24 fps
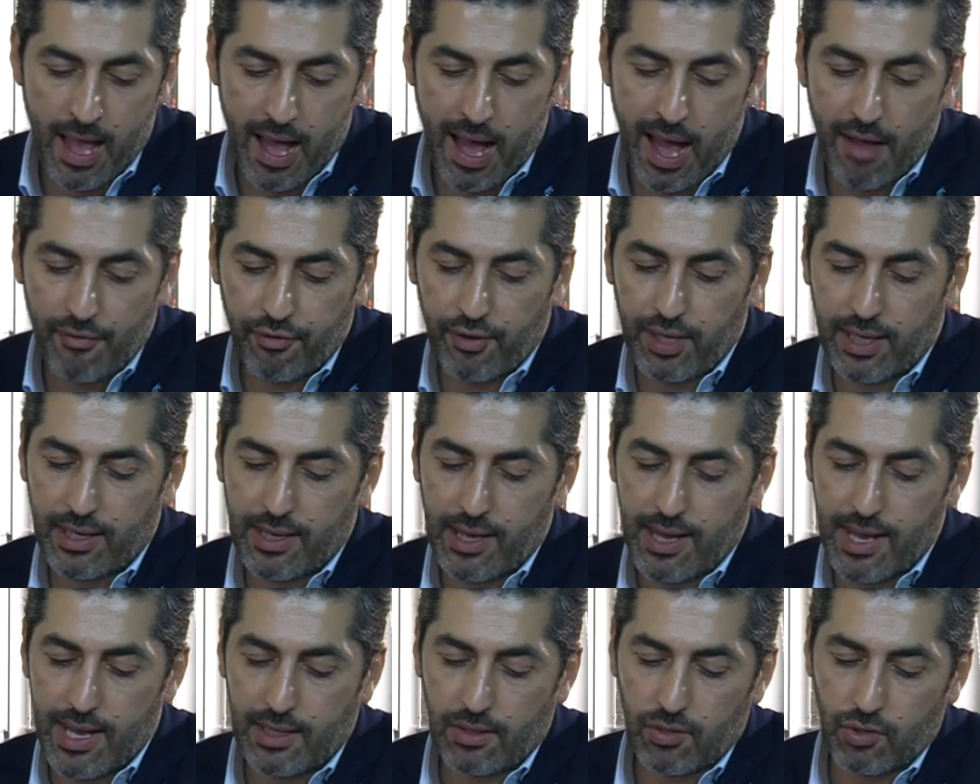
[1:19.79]
Afrique
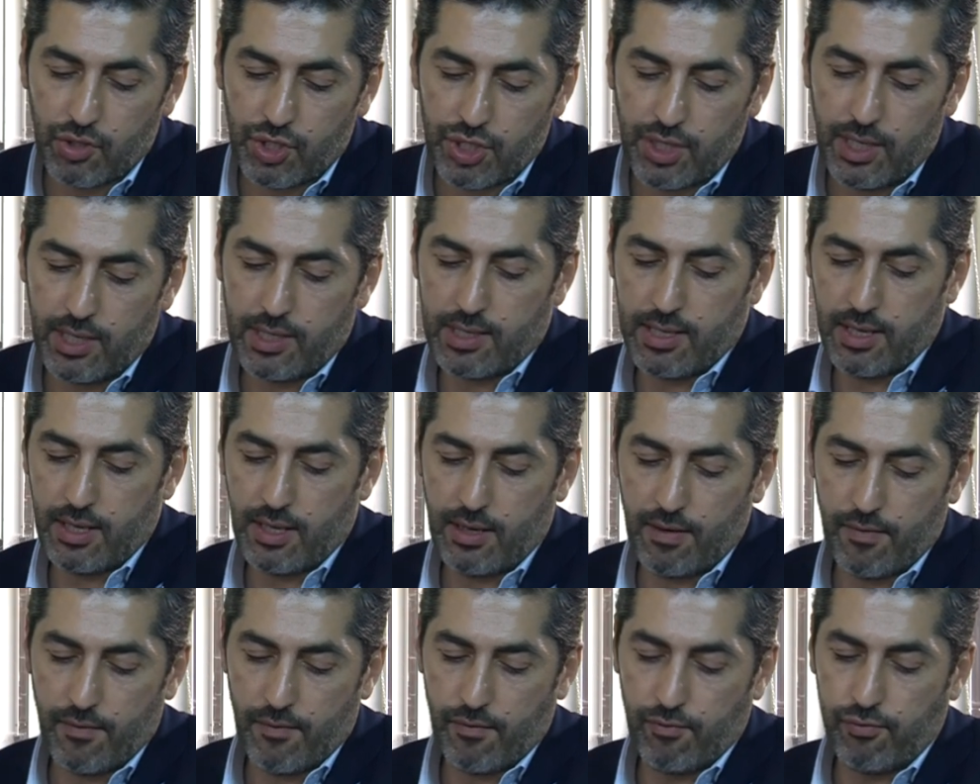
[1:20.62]

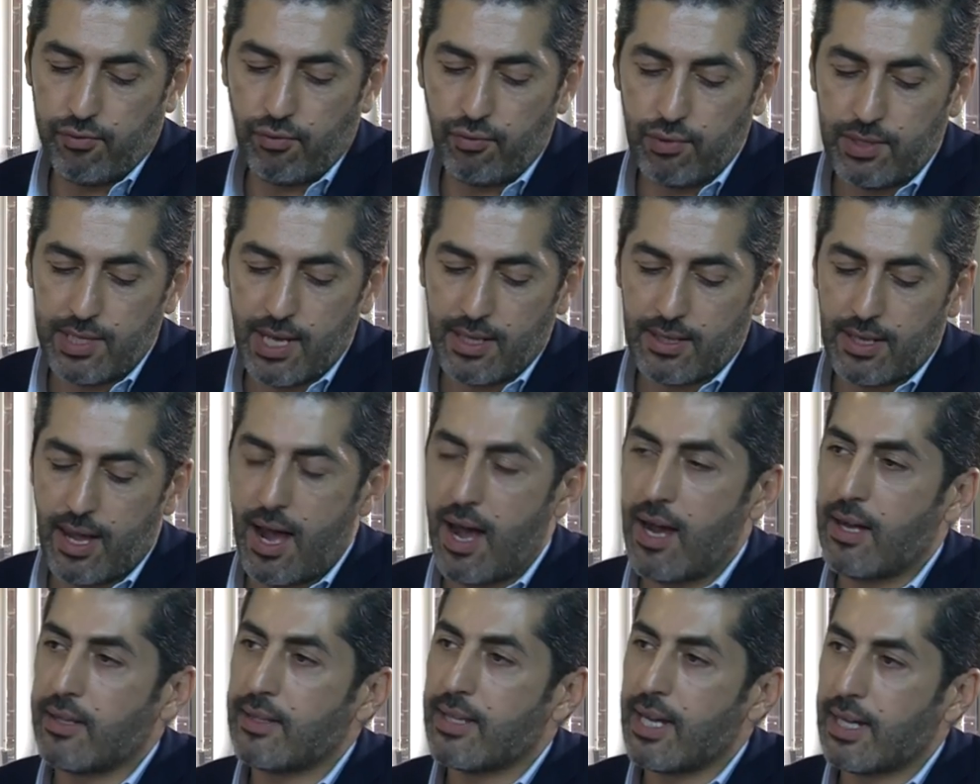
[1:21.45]
étanchéité, vous êtes
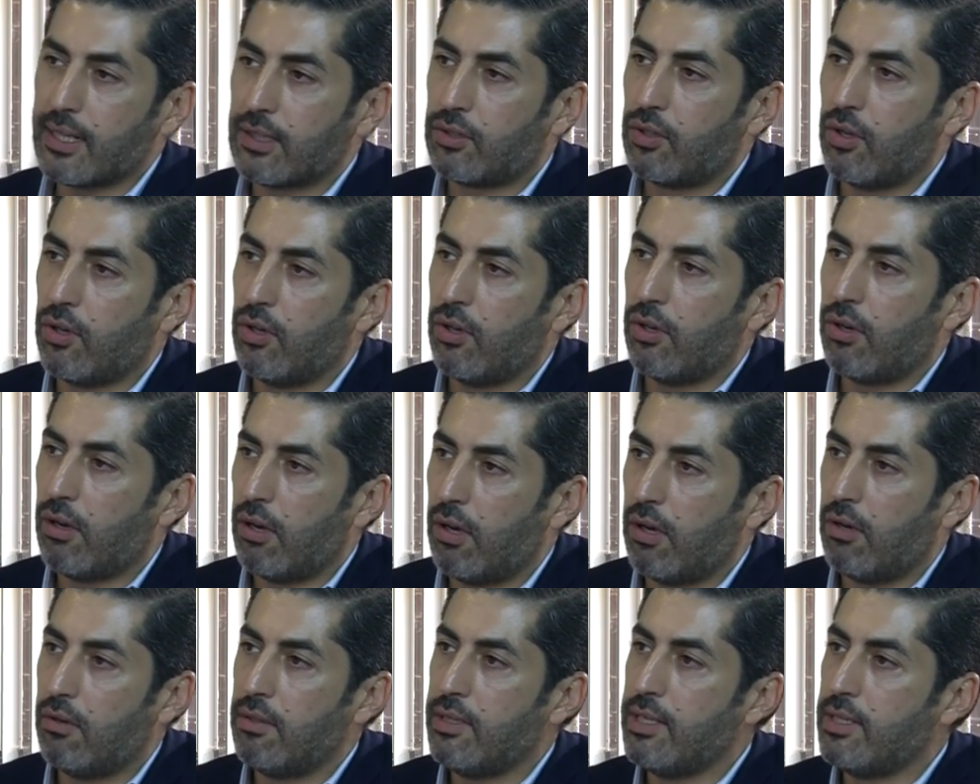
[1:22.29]
un acteur
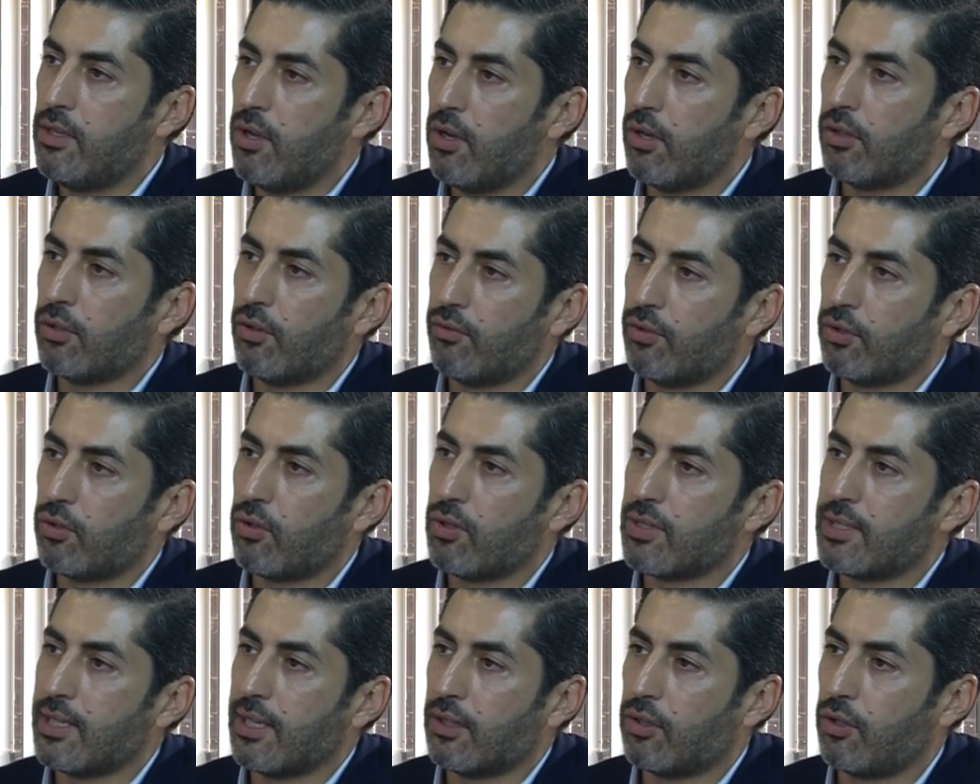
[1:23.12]
leader dans votre
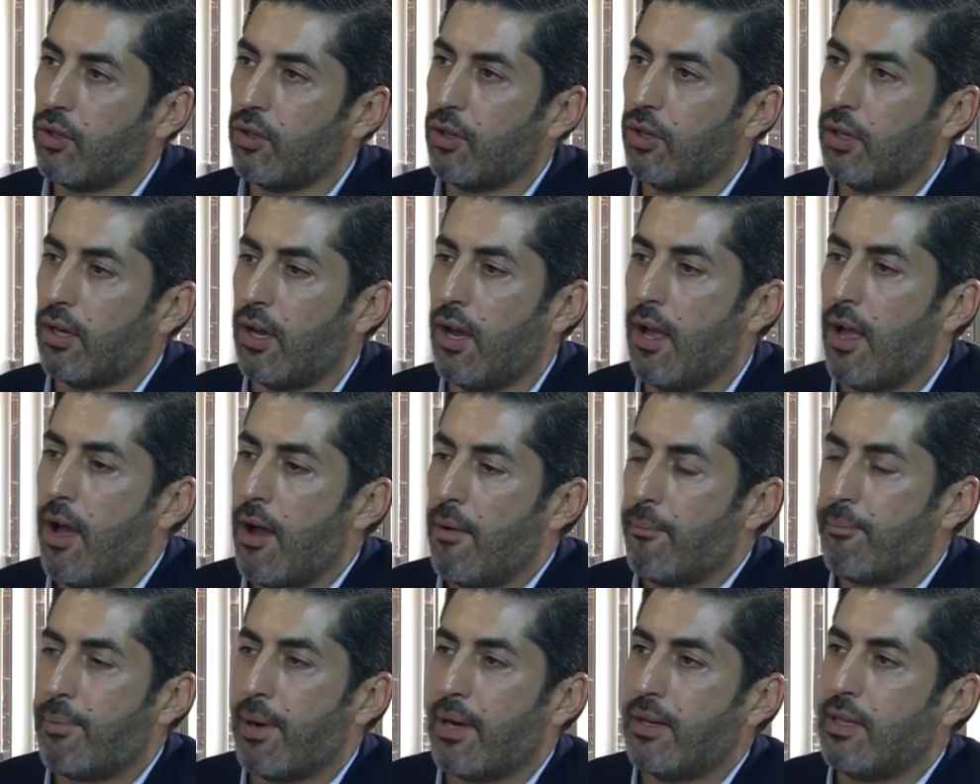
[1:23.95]
secteur.
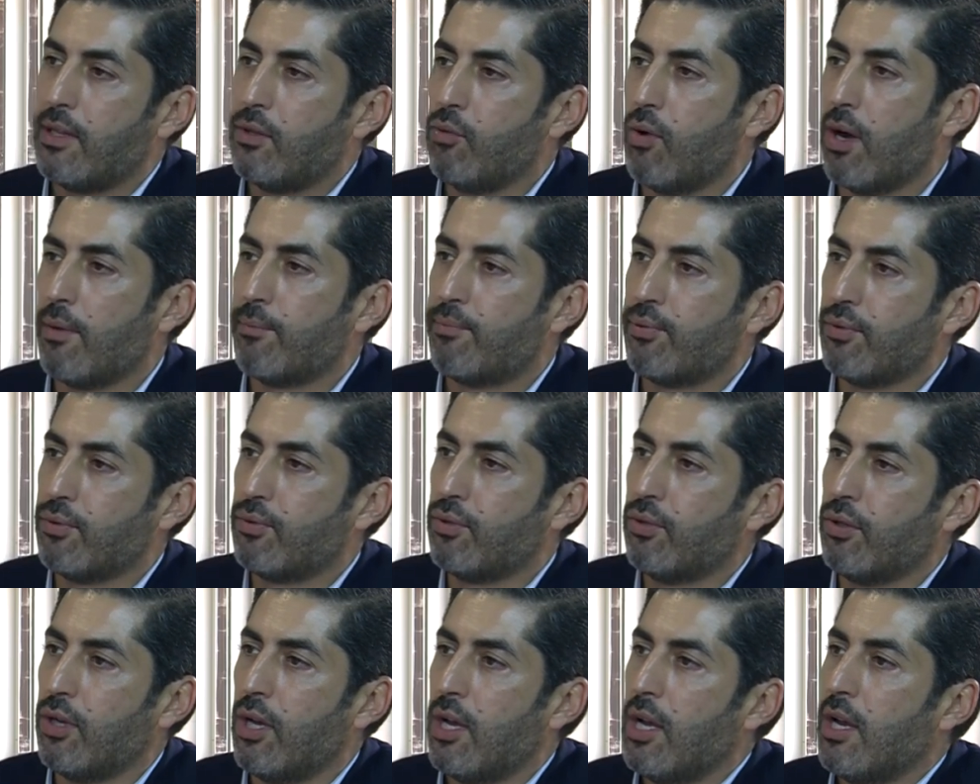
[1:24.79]
Parlez-nous un peu
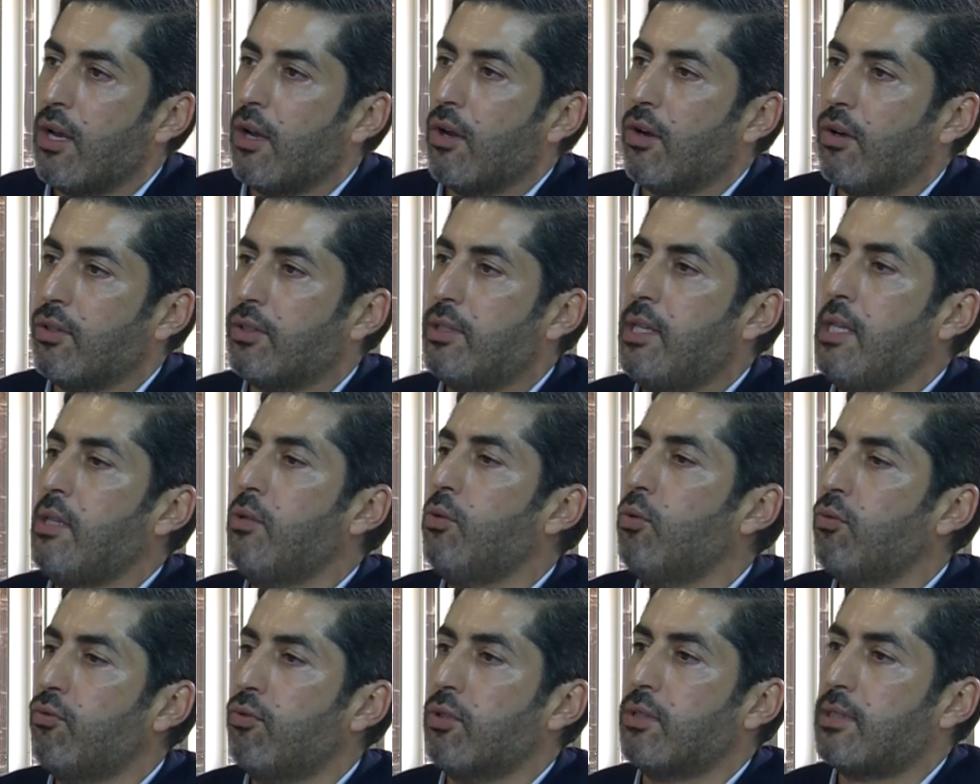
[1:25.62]
de, des
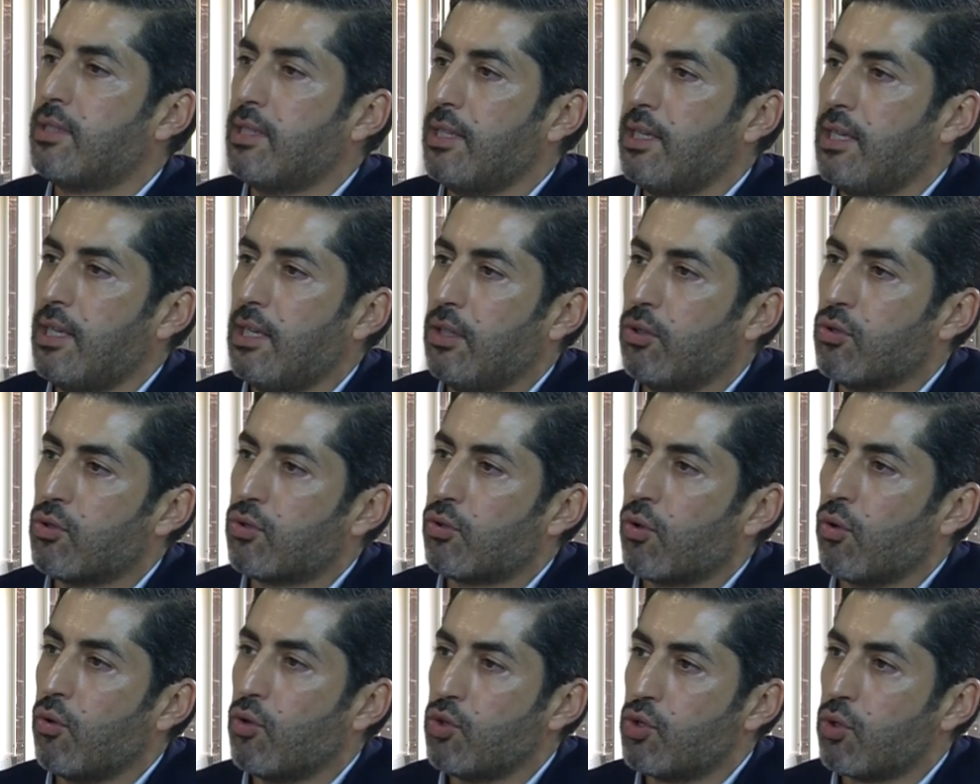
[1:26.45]
nouveautés et de ce
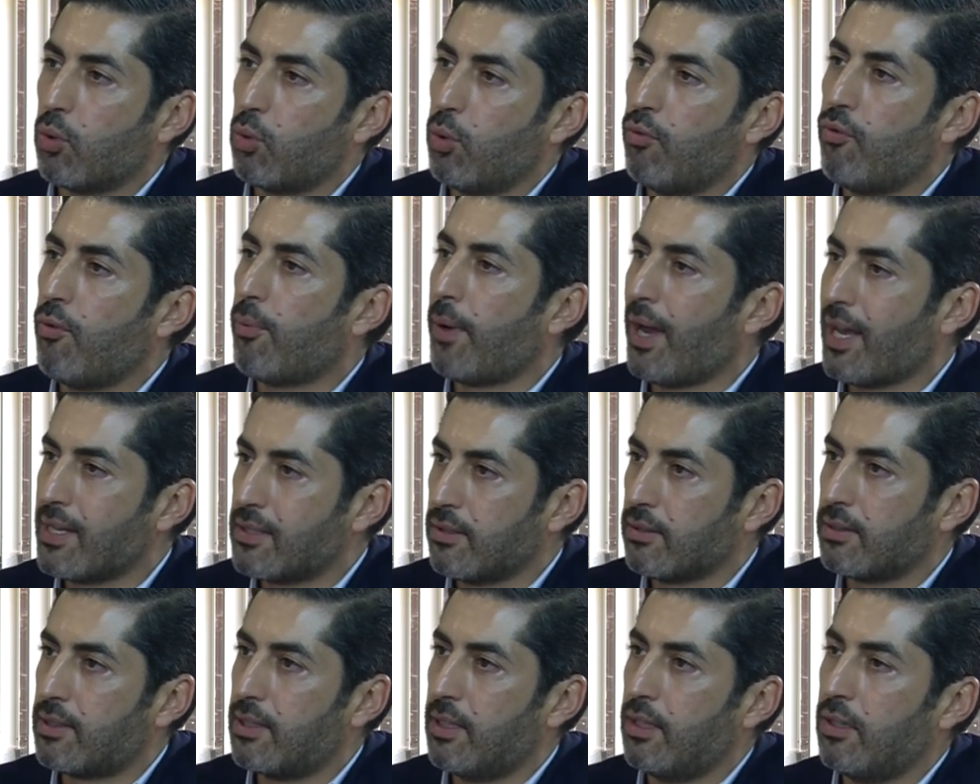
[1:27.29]
qu'aujourd'hui vous
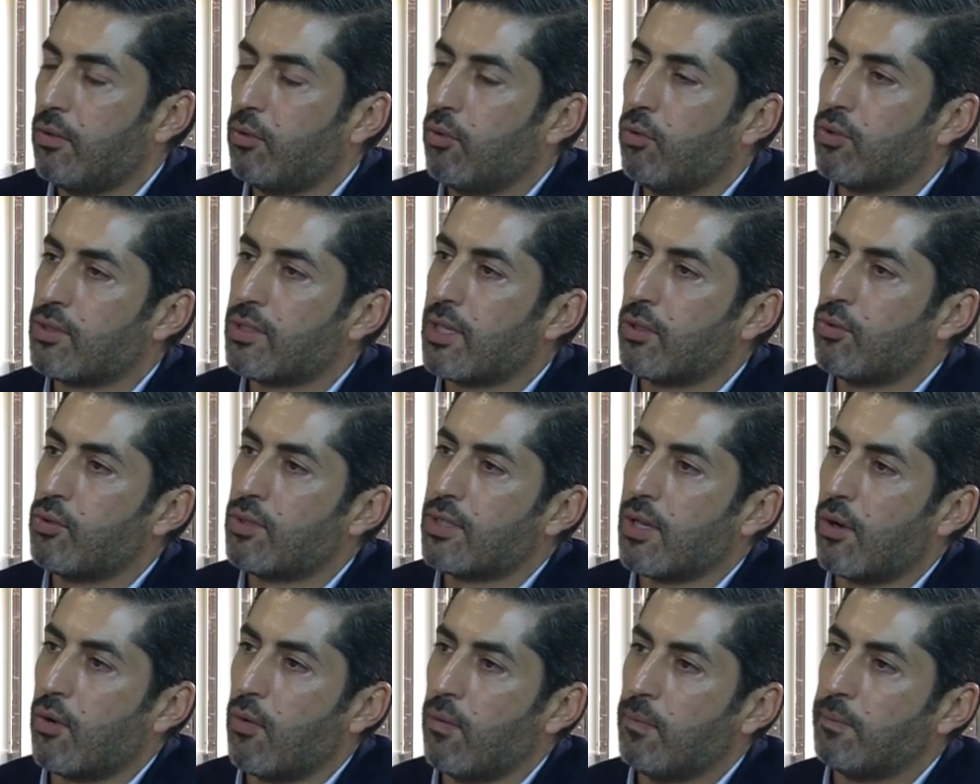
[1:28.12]
présentez au sein du
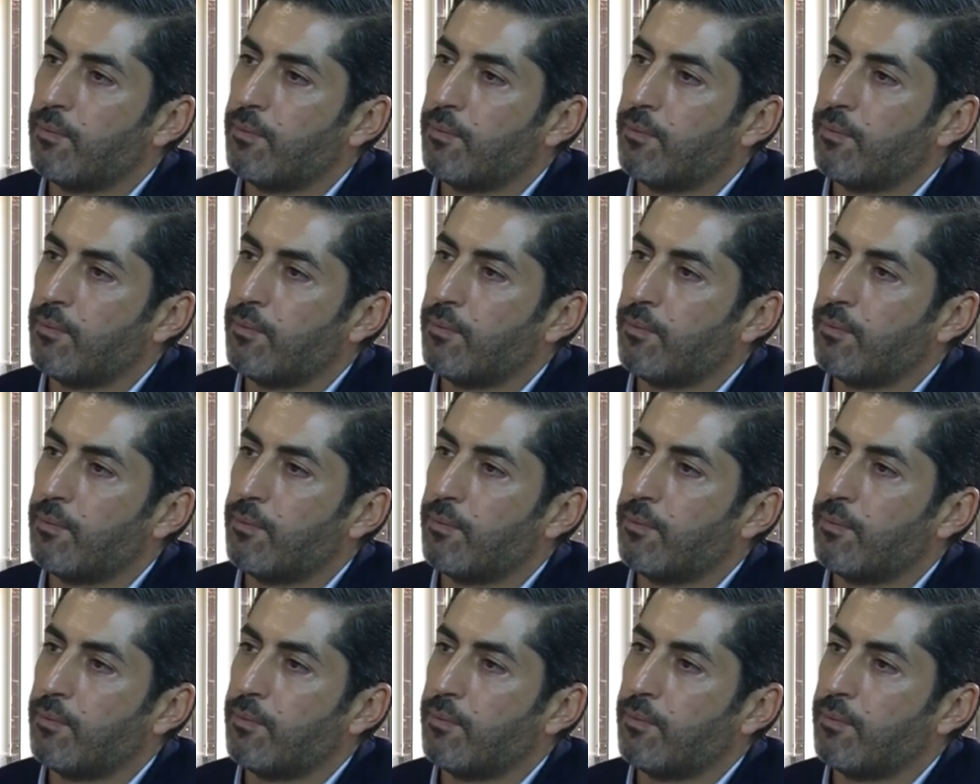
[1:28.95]
salon.